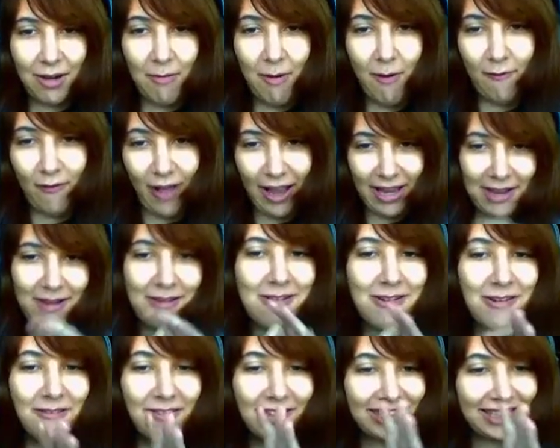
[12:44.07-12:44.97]
como ir
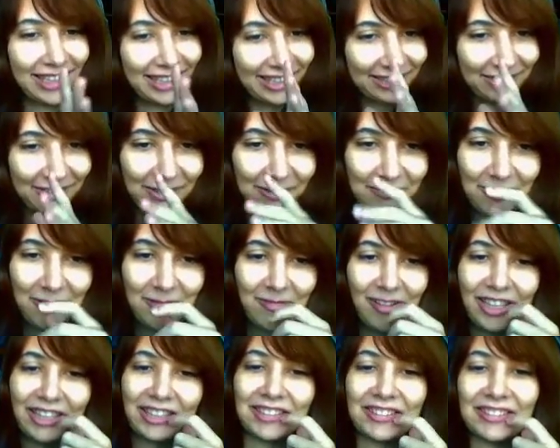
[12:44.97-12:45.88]
un 99 me
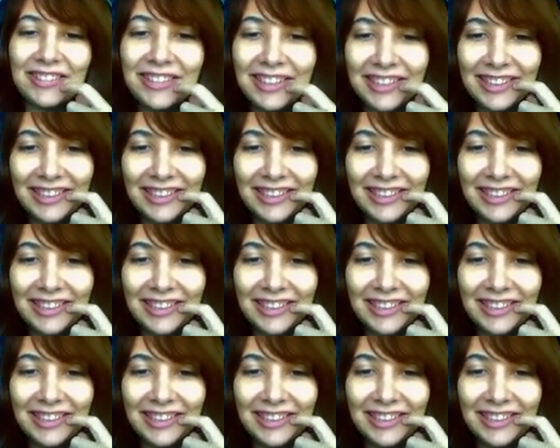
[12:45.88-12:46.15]
mato.